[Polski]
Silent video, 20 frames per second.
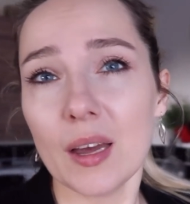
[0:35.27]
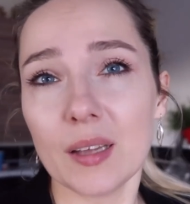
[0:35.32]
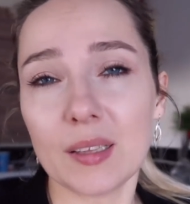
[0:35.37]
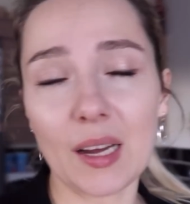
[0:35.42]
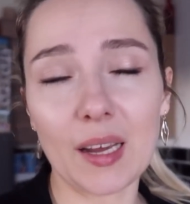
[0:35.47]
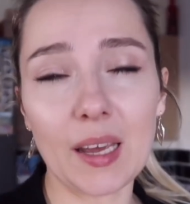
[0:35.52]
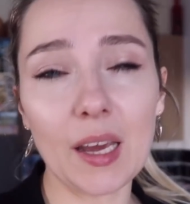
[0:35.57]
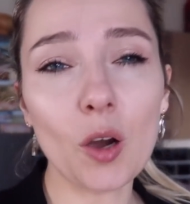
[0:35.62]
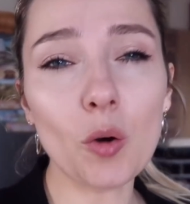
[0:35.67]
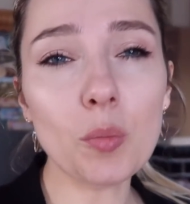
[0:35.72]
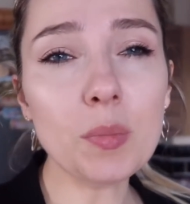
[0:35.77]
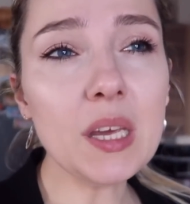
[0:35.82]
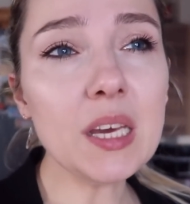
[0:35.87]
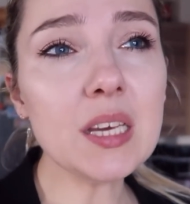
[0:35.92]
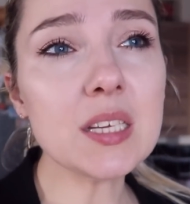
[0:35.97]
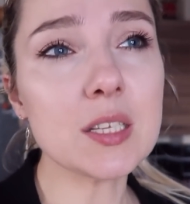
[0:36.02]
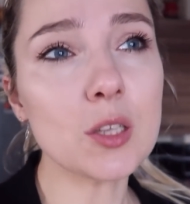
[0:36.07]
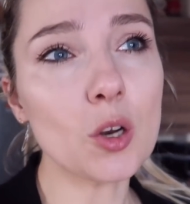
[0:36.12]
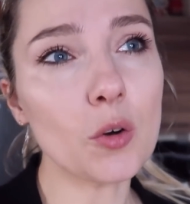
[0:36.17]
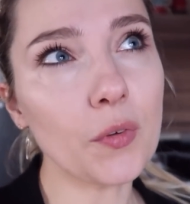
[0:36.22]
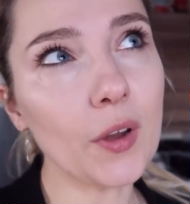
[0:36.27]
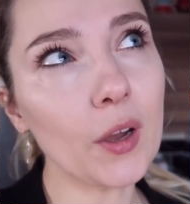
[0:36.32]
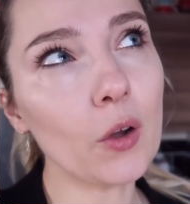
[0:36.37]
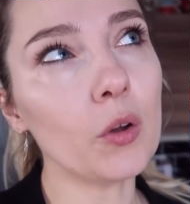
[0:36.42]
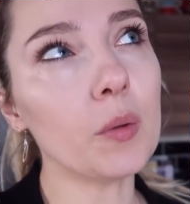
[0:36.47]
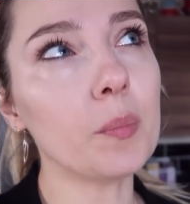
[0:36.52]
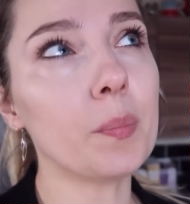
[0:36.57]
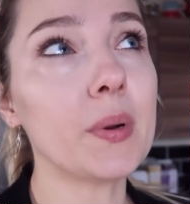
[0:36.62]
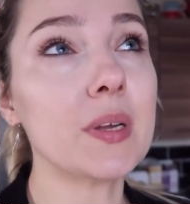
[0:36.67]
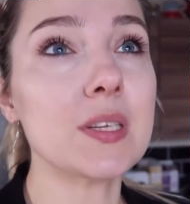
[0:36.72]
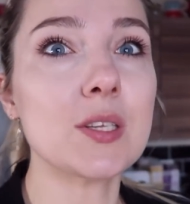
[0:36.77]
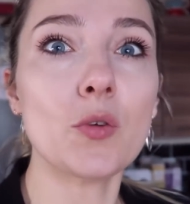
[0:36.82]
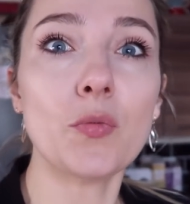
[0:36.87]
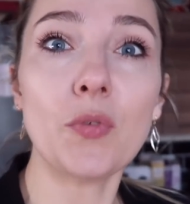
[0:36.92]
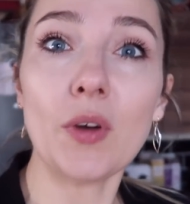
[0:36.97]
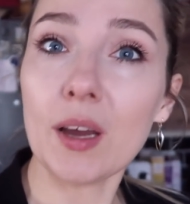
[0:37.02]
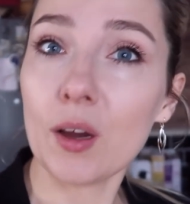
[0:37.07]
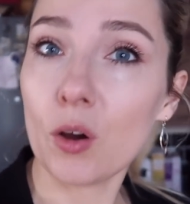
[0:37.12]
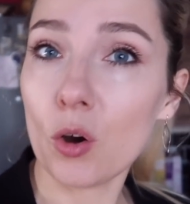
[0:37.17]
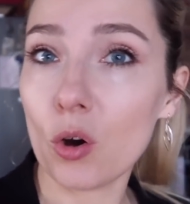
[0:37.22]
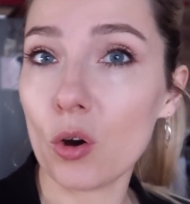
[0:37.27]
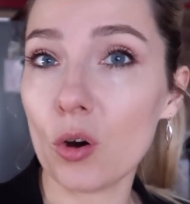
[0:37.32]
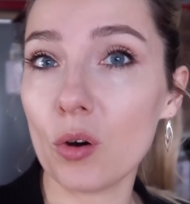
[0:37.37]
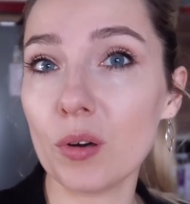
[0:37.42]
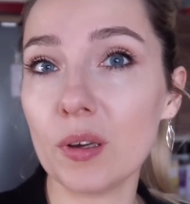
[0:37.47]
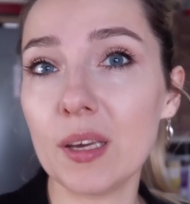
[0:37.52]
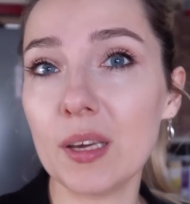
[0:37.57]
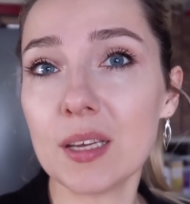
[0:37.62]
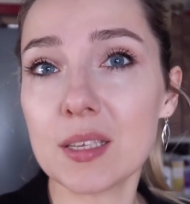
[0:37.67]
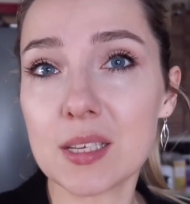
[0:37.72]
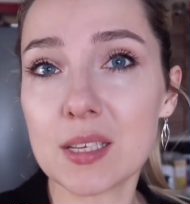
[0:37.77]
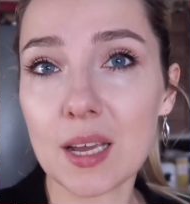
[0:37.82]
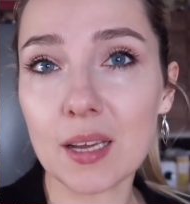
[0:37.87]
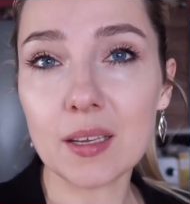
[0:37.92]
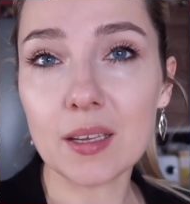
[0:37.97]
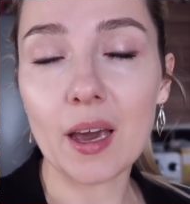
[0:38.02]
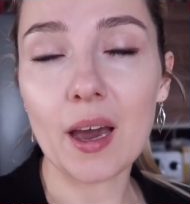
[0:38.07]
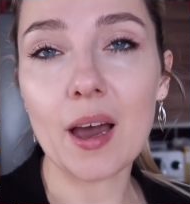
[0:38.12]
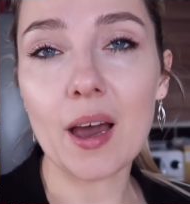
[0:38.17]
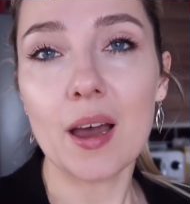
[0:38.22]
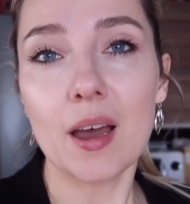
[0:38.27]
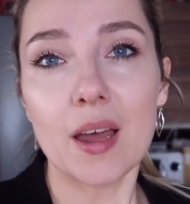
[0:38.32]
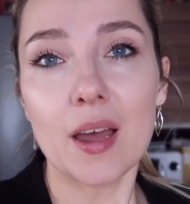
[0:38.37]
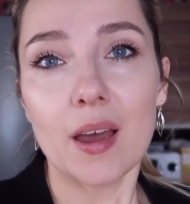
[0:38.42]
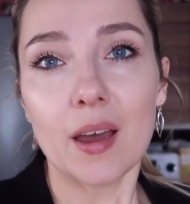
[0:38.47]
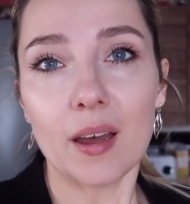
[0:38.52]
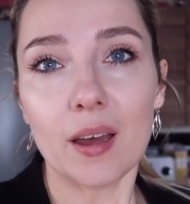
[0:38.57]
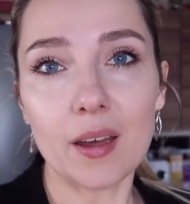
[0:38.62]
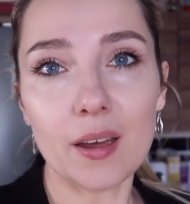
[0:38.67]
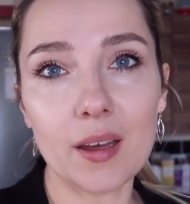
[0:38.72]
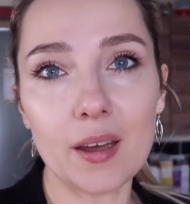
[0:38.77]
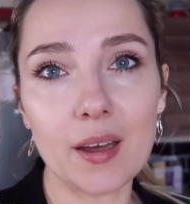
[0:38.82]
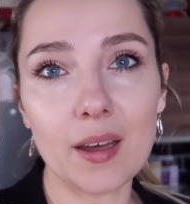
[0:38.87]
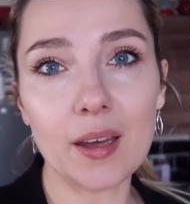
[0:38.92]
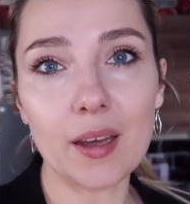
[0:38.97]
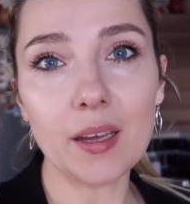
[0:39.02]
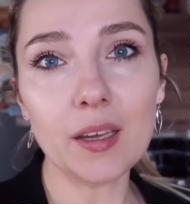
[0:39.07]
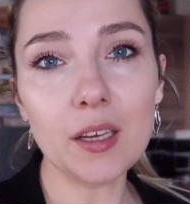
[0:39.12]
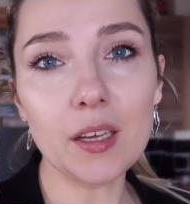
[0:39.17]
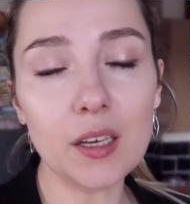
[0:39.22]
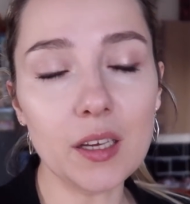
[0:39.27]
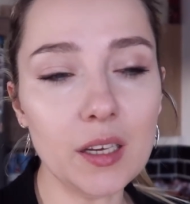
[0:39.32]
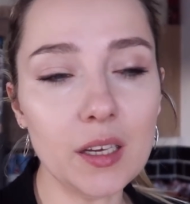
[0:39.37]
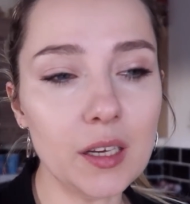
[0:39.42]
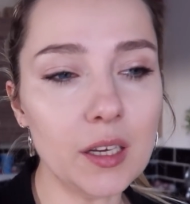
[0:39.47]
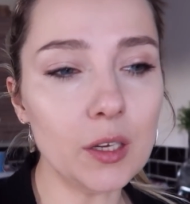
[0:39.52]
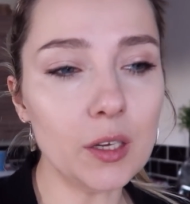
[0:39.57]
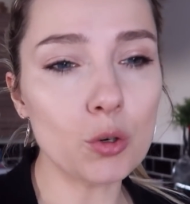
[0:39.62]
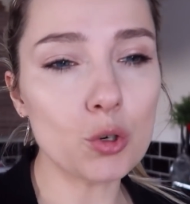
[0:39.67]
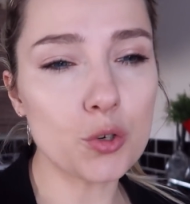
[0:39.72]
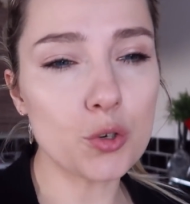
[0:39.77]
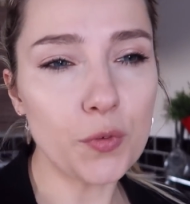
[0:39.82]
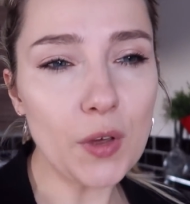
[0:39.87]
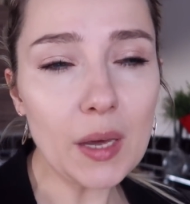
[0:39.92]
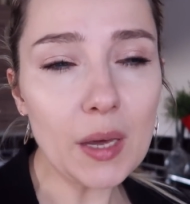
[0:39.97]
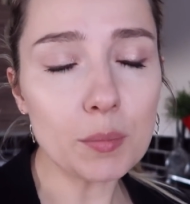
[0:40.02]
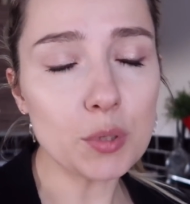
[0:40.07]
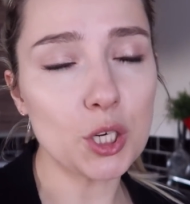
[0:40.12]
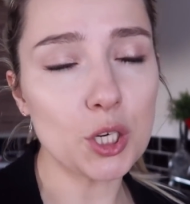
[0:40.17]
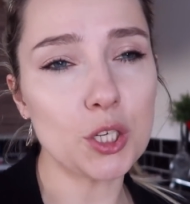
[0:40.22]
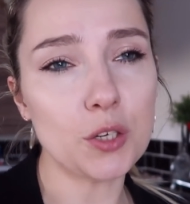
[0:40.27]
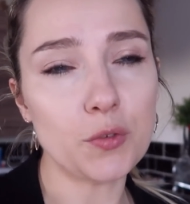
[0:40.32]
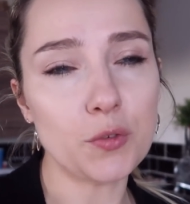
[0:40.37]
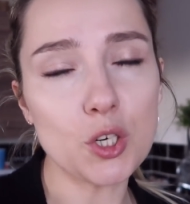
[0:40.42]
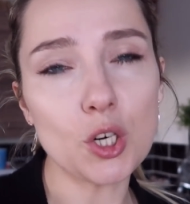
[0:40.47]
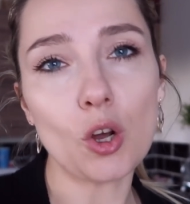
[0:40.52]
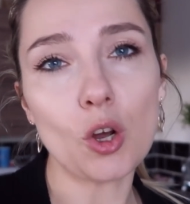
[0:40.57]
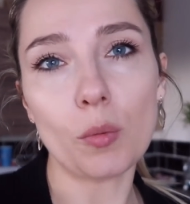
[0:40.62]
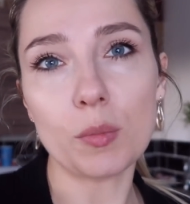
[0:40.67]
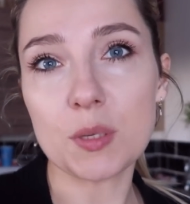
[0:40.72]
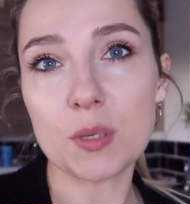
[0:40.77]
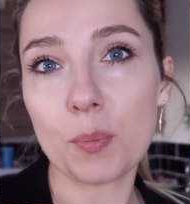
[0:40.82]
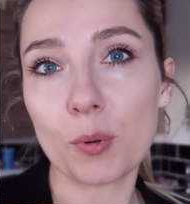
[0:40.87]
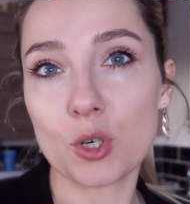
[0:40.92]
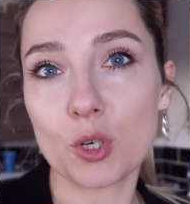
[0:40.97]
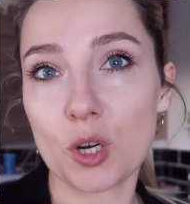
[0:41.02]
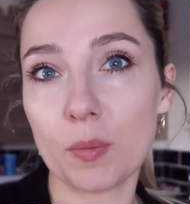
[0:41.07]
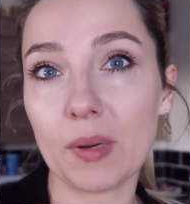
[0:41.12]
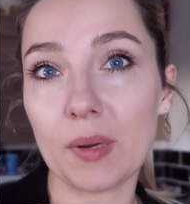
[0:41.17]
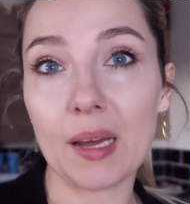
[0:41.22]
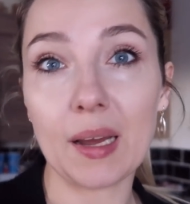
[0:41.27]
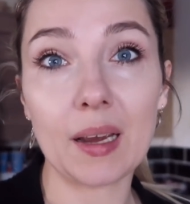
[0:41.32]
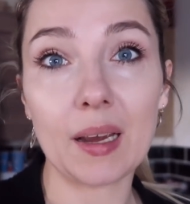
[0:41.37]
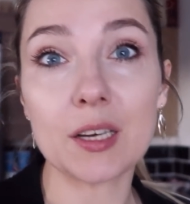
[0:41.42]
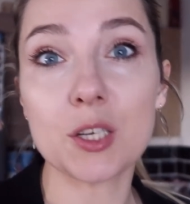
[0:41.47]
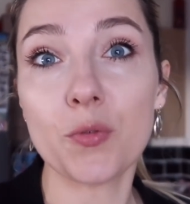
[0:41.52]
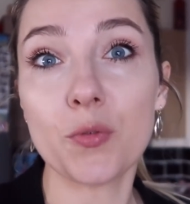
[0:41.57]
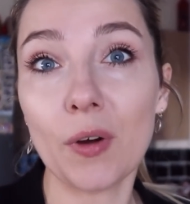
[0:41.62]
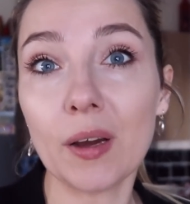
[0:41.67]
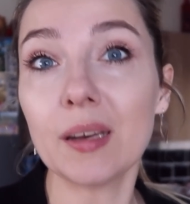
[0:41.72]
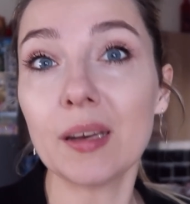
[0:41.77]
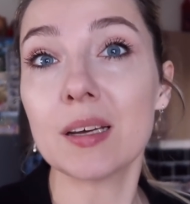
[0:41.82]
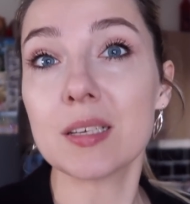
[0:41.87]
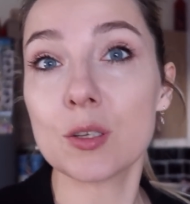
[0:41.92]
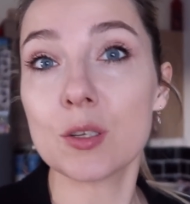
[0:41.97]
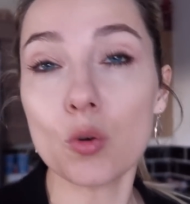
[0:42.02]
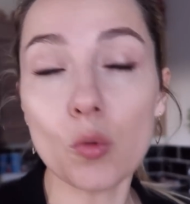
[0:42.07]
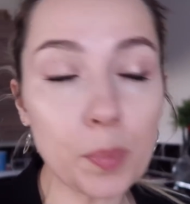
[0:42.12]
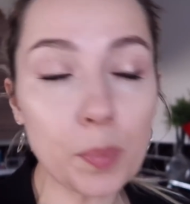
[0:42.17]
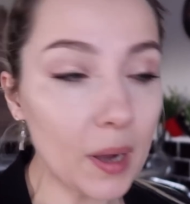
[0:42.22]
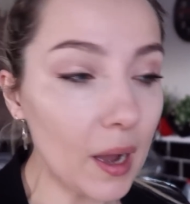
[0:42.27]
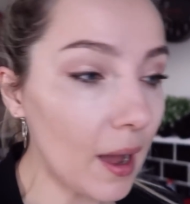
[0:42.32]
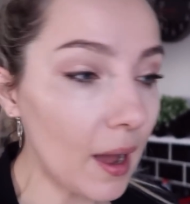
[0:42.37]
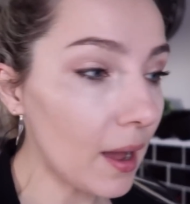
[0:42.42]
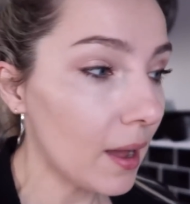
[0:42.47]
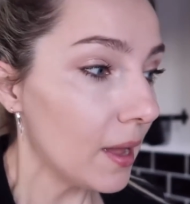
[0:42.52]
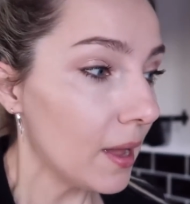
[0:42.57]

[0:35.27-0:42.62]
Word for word: takiego mniej zdrowego, imprezowego jedzenia e, i już wiem, że dziewczynkom jest potrzebna jakaś fajna zupka,